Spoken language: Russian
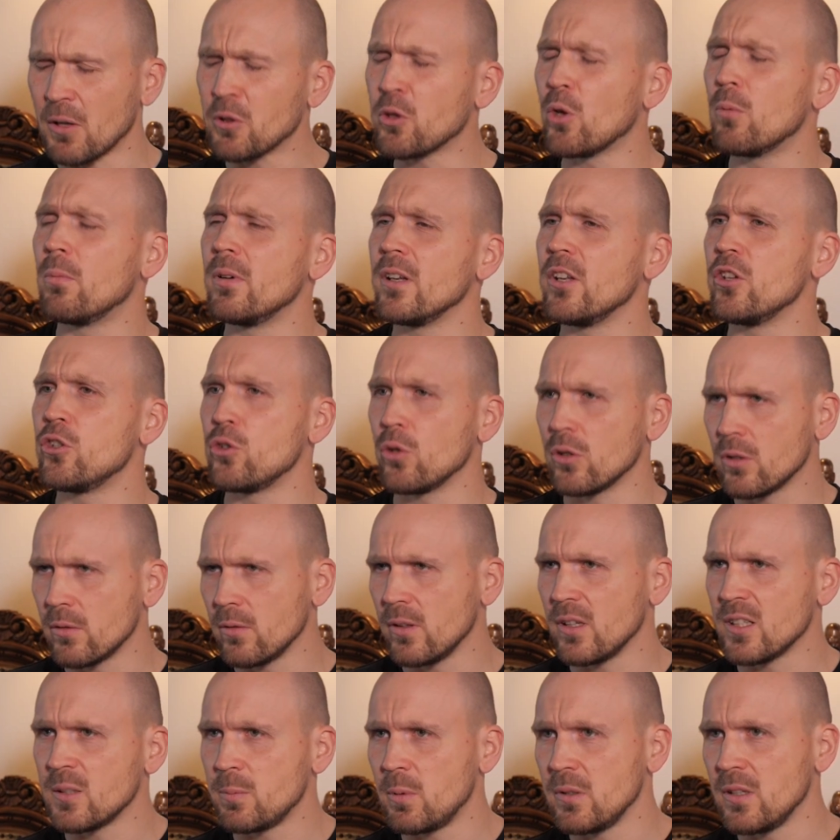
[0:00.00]
Потом были еще
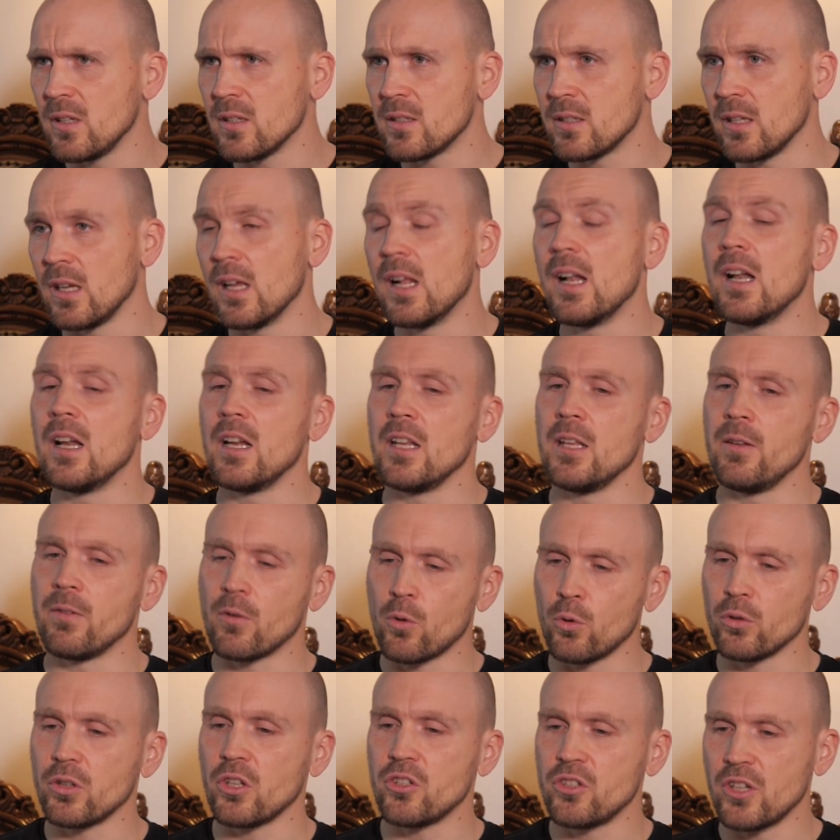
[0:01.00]
две экспедиции, и
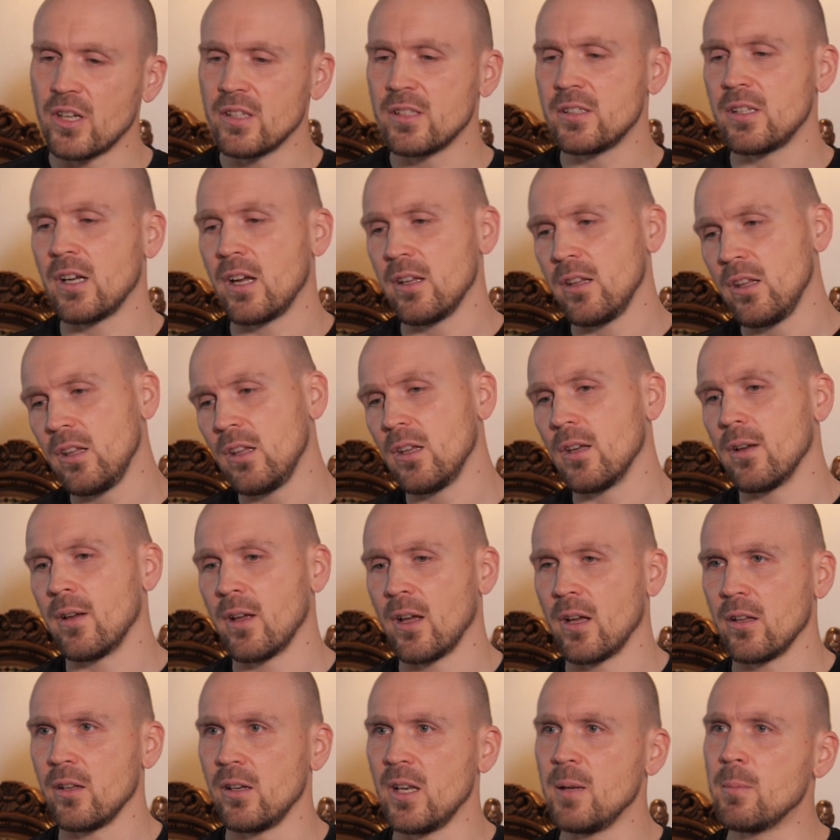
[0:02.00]
в какой-то части они
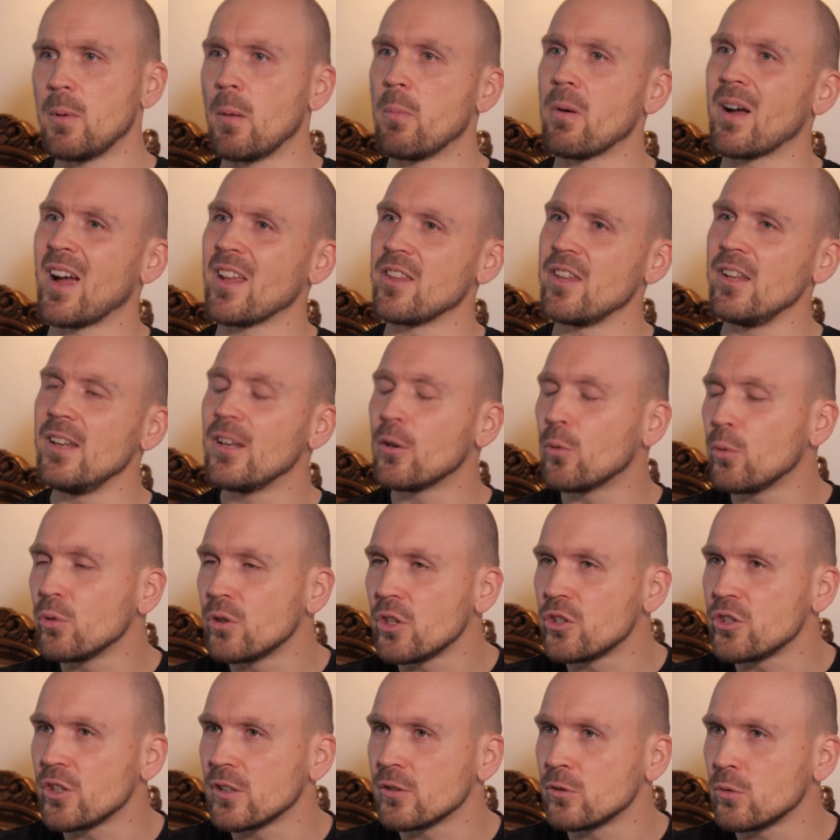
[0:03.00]
э, либо обходили
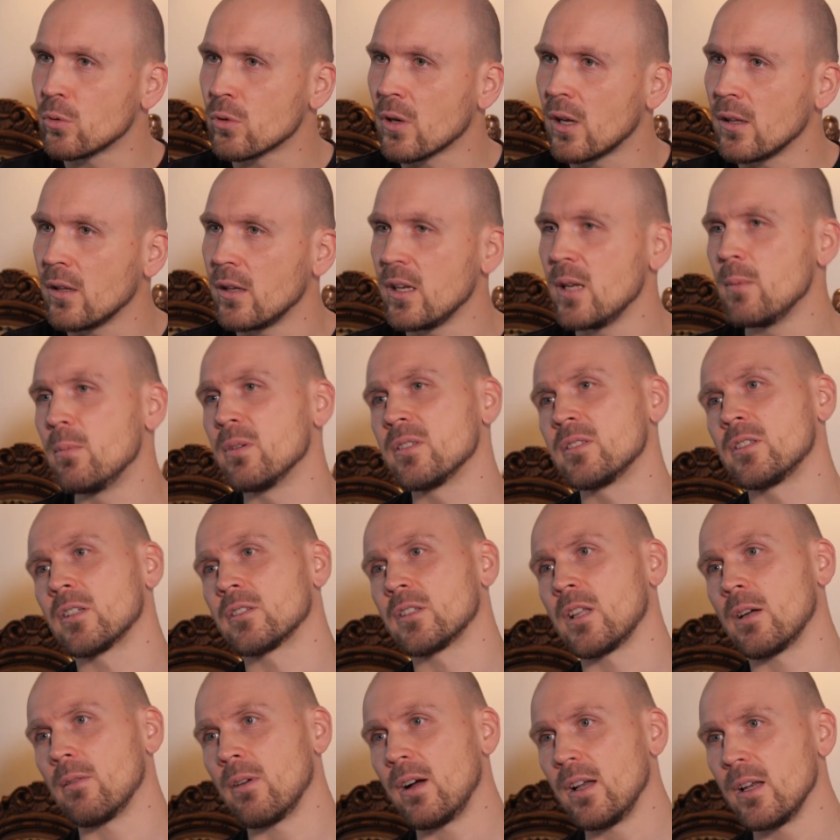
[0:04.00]
какую-то часть Урала, либо
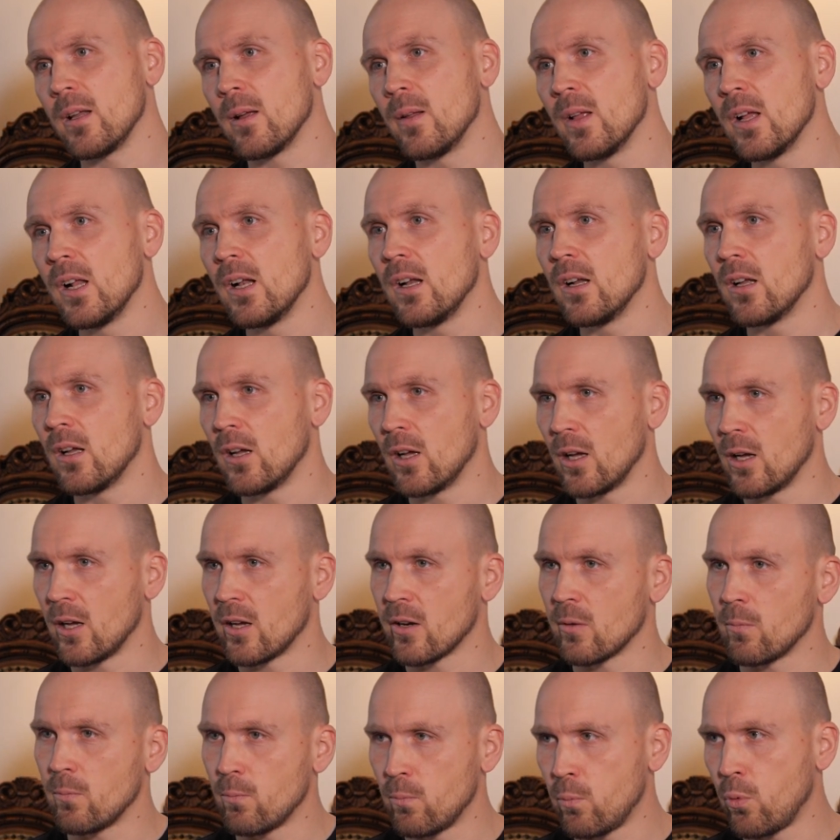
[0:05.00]
стартовали
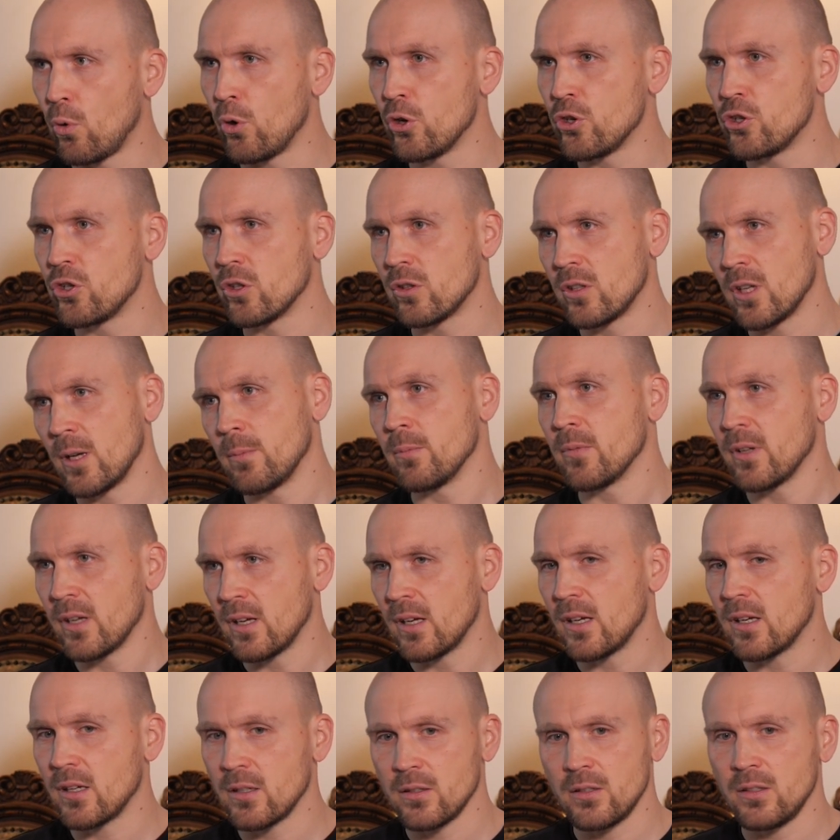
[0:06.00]
э, позже там,
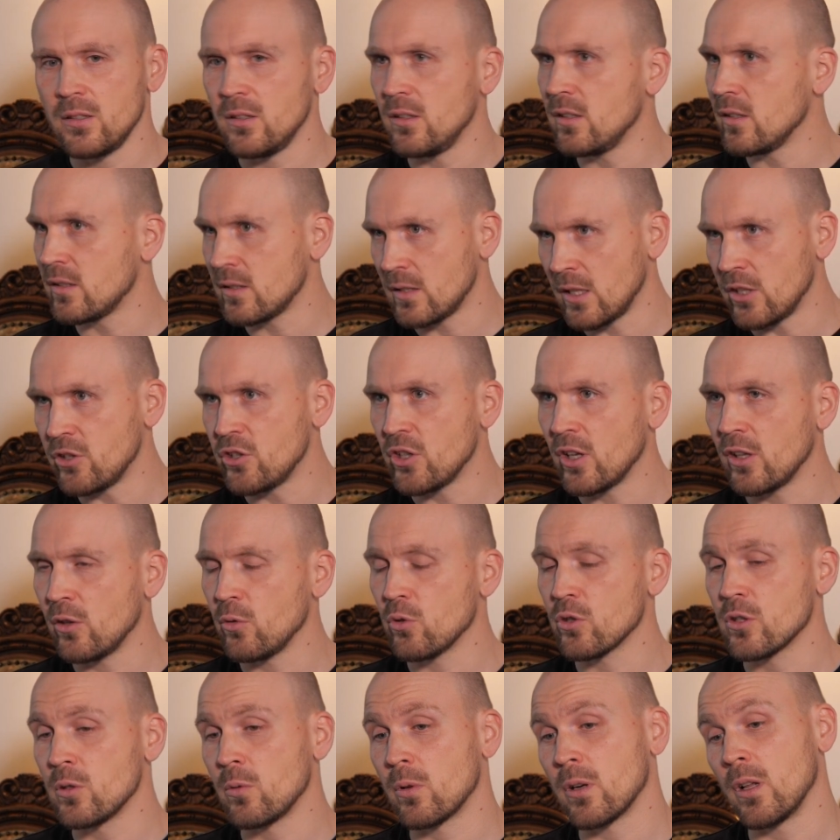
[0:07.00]
да, не с
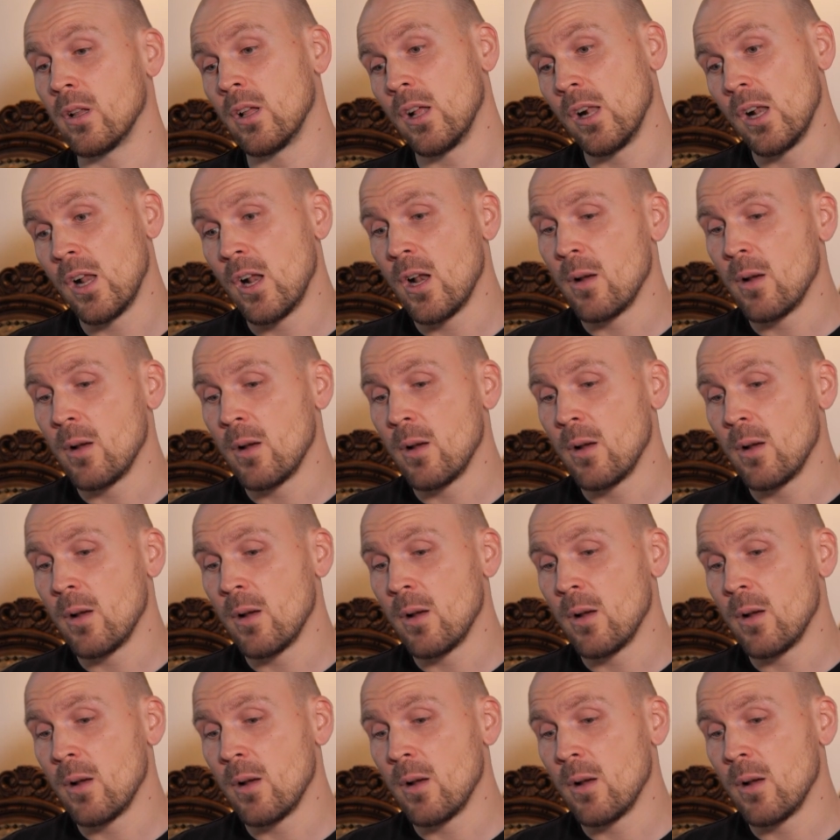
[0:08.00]
начала Южного Урала.